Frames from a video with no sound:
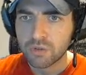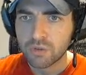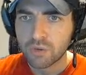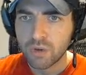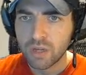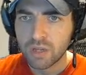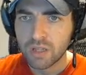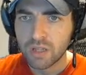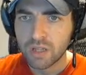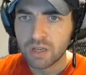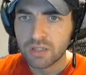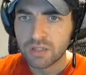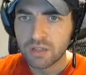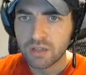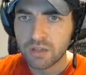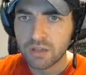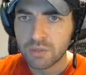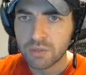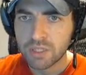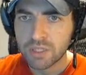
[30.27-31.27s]
شو هذا اللي
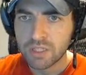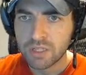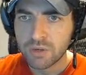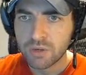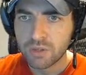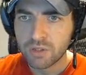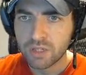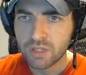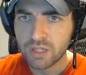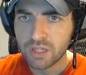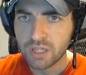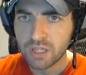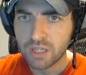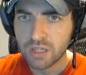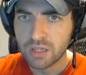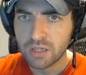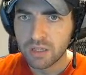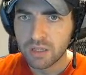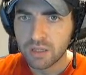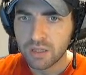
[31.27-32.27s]
صار بس انا وقت رحت
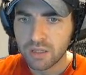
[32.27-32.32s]
هيك